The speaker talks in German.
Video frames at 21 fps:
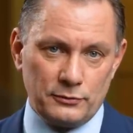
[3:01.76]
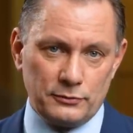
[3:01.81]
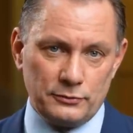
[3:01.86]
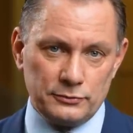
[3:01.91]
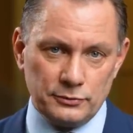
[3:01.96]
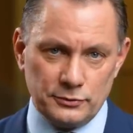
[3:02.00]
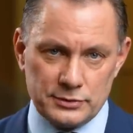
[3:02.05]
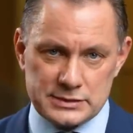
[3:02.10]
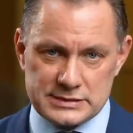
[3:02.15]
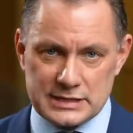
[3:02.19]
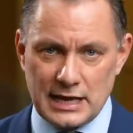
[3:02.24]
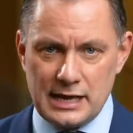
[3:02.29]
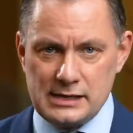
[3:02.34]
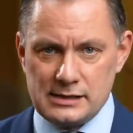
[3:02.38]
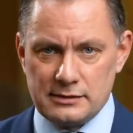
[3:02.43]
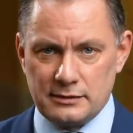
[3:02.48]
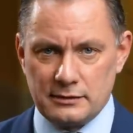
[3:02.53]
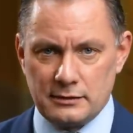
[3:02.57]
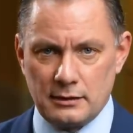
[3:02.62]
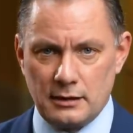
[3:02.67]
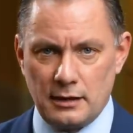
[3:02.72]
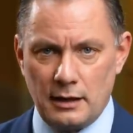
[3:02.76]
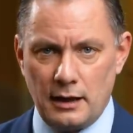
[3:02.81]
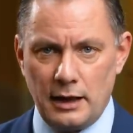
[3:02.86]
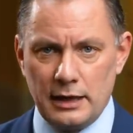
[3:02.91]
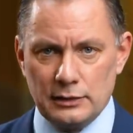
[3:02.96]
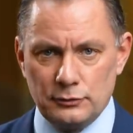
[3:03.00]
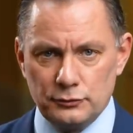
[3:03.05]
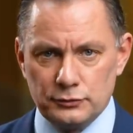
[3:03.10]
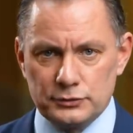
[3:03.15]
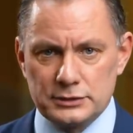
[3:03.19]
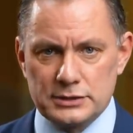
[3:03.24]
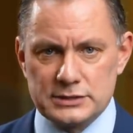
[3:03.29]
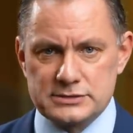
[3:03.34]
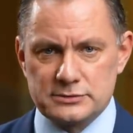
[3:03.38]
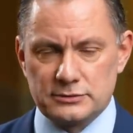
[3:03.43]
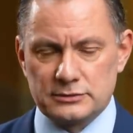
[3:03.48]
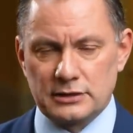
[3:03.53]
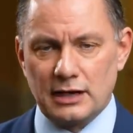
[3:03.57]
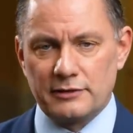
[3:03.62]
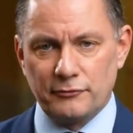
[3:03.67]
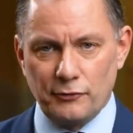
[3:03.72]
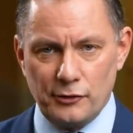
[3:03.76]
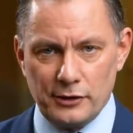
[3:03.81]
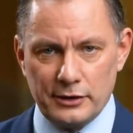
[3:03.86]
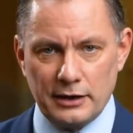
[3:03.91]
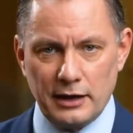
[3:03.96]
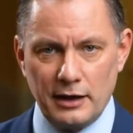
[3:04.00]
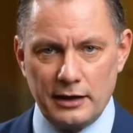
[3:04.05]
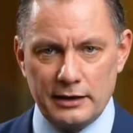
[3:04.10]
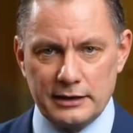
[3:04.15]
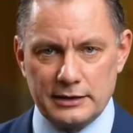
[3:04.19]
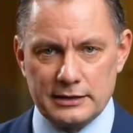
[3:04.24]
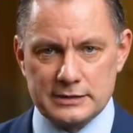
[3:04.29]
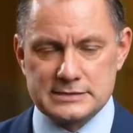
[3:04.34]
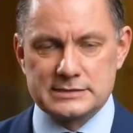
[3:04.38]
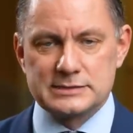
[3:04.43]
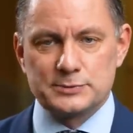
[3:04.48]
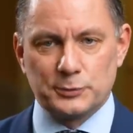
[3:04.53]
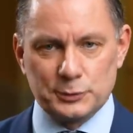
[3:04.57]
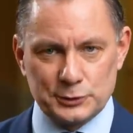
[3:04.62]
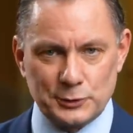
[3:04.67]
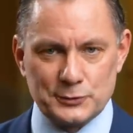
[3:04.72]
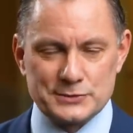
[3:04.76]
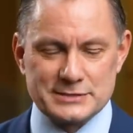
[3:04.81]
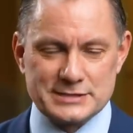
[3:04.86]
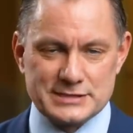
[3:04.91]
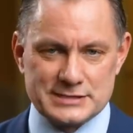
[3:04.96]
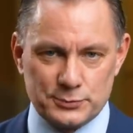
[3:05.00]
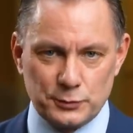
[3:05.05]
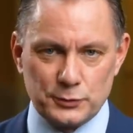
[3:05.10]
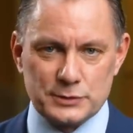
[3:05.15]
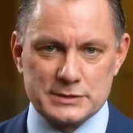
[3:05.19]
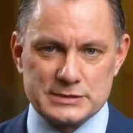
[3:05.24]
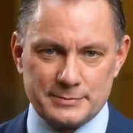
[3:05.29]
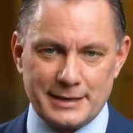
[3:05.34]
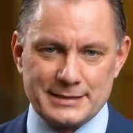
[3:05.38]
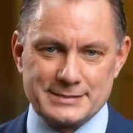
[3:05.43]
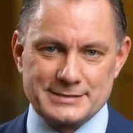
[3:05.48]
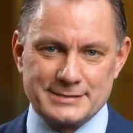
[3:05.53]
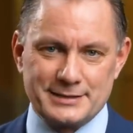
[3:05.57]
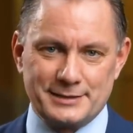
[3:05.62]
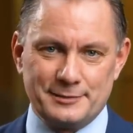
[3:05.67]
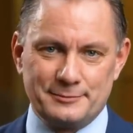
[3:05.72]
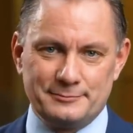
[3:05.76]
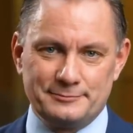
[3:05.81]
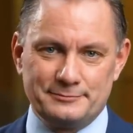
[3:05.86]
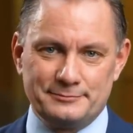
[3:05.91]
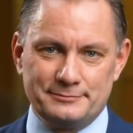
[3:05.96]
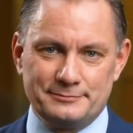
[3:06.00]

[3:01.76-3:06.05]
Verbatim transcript: und uns allen ein gutes und erfolgreiches 2022.